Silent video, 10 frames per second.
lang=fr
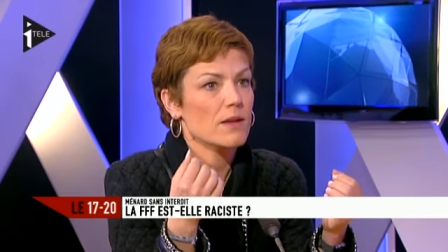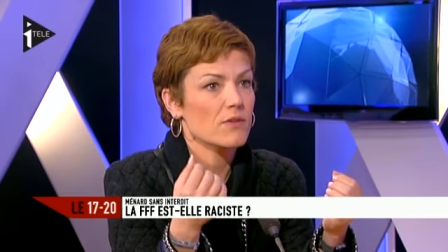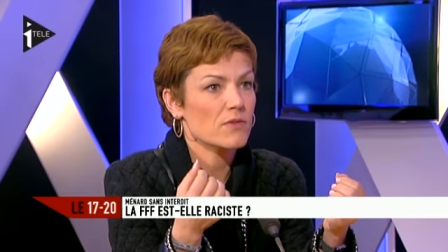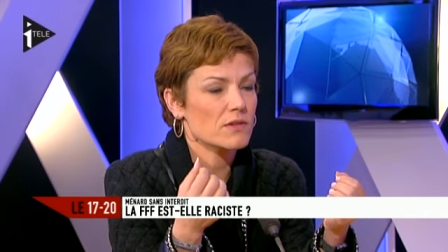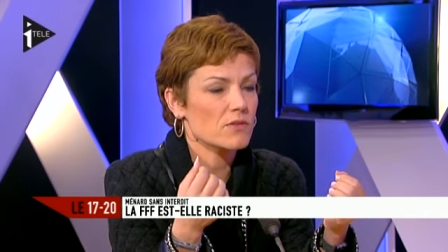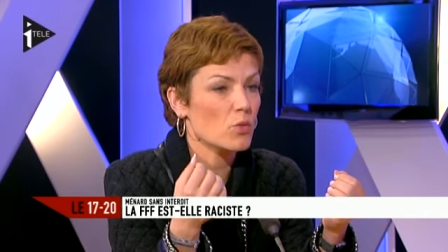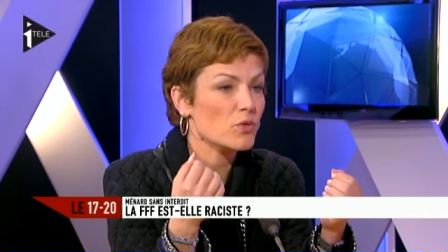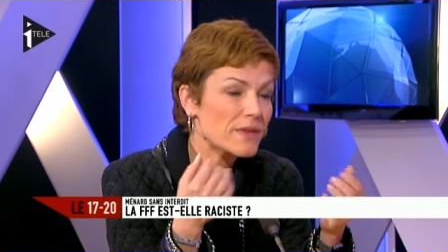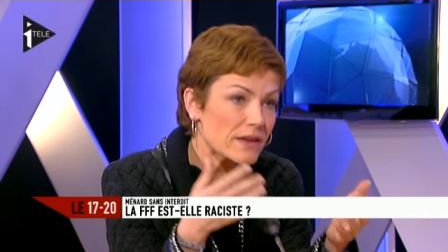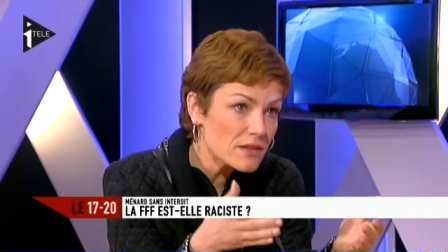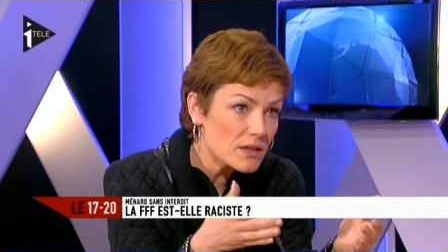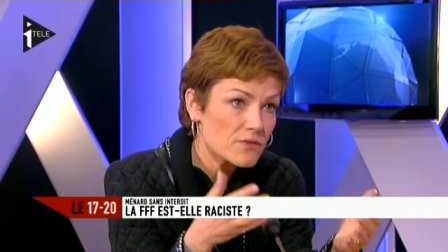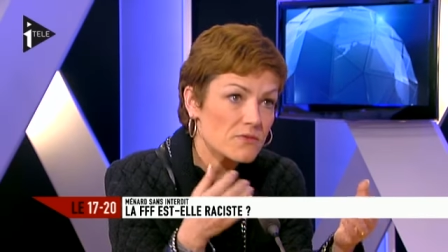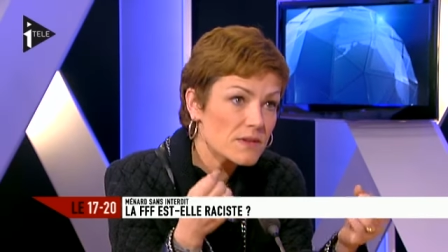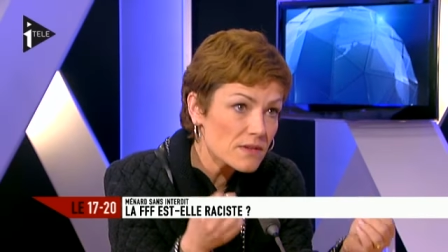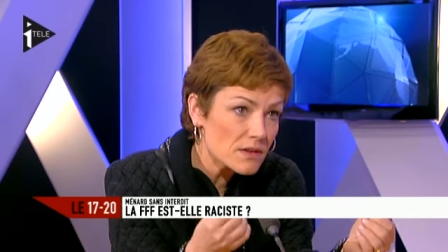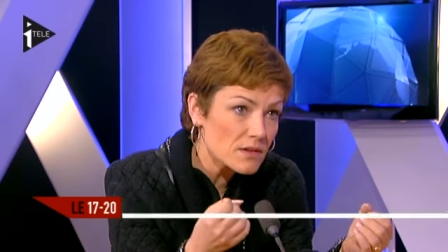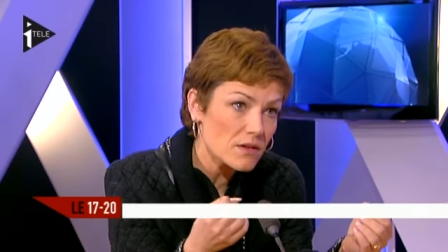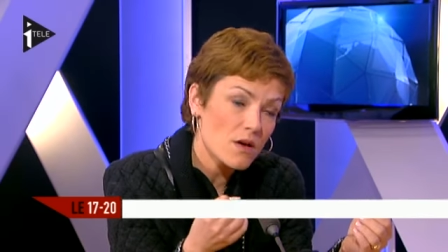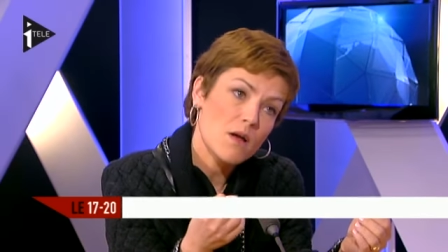effectivement, techniques,
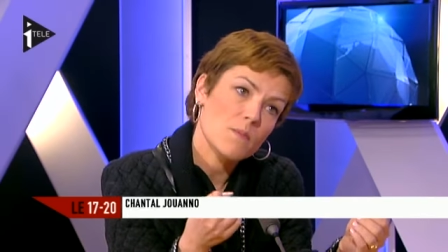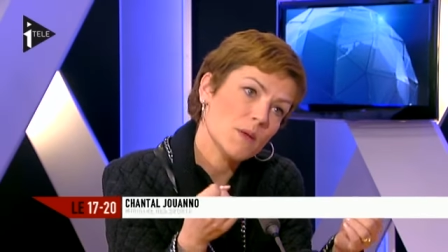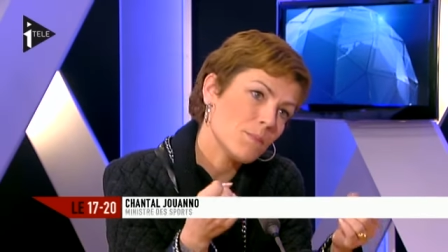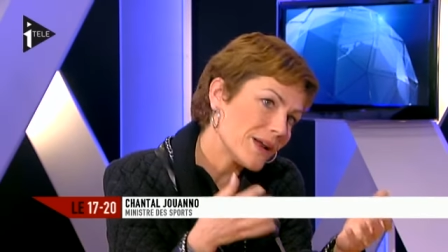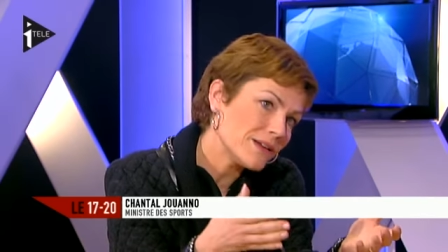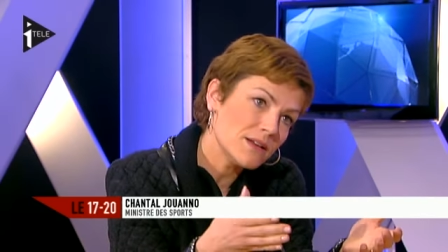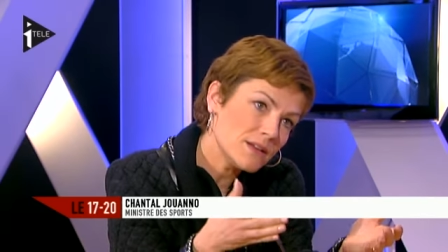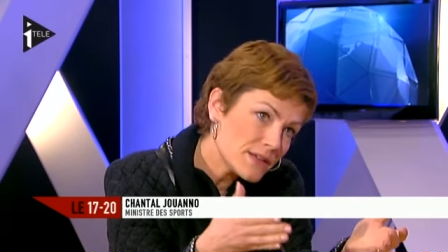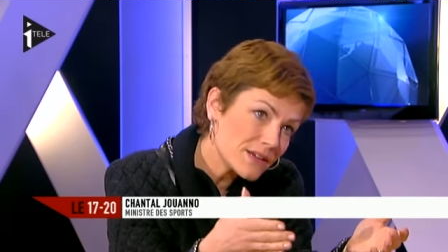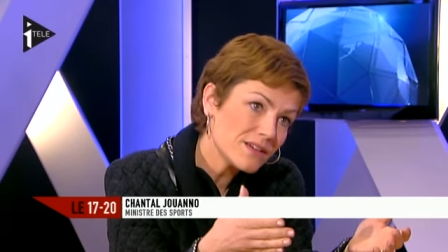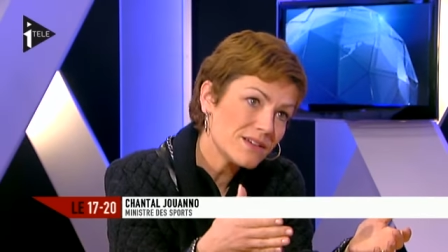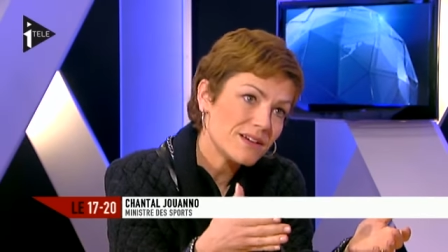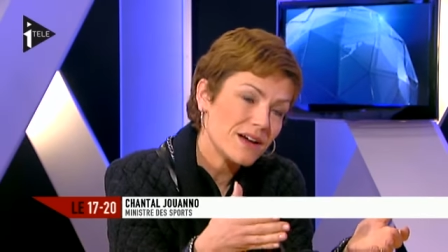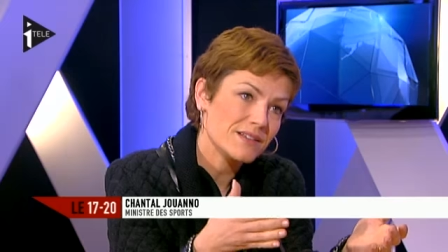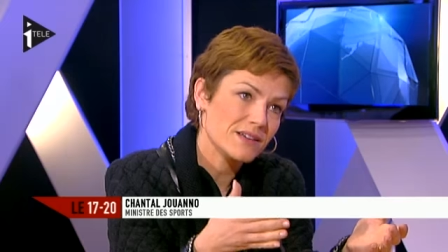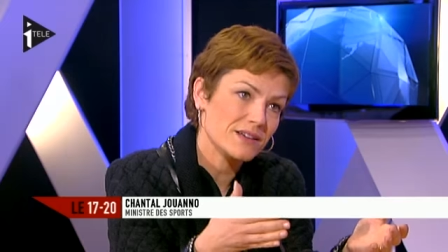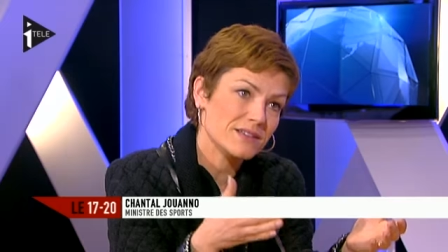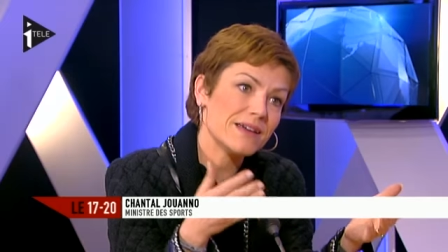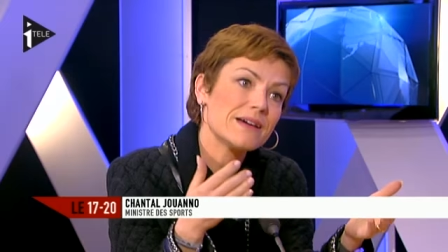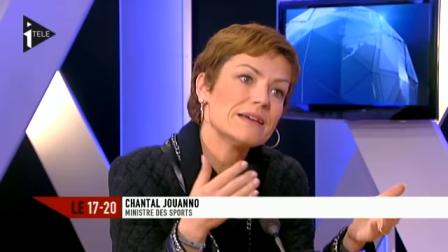physiques, mais pas les lier à des
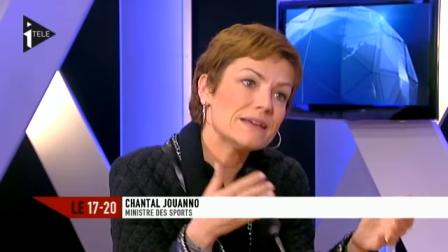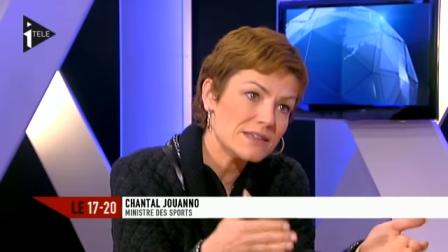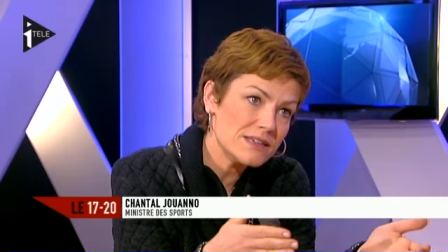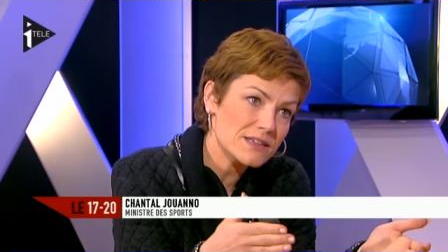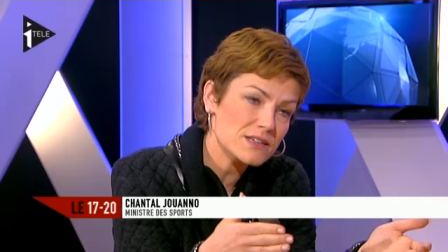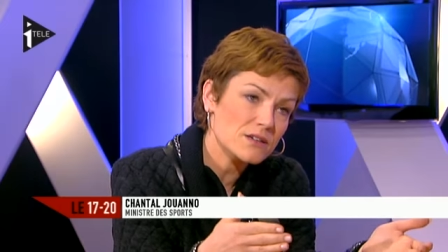critères ethniques. Mais ils le